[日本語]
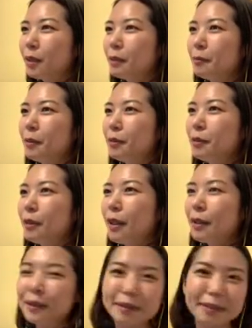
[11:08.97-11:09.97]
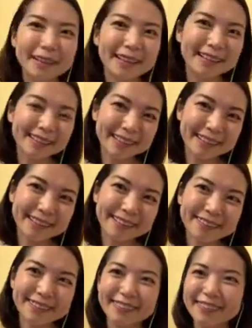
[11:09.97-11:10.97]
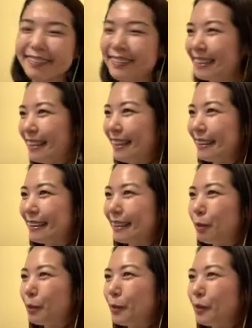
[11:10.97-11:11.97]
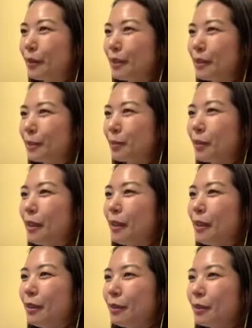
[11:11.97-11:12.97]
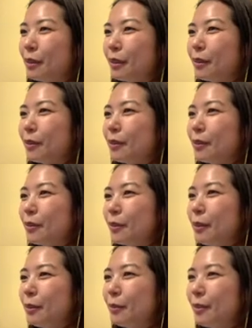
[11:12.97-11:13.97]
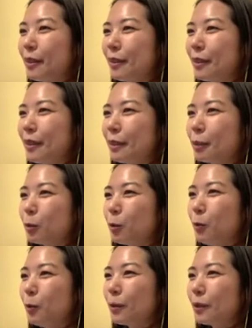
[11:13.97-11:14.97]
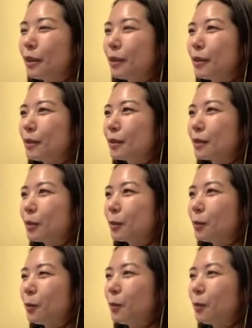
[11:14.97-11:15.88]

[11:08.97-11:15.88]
ビルダー百景的なところにさ、手紙くれた人がいるのかなと思ったんですけど、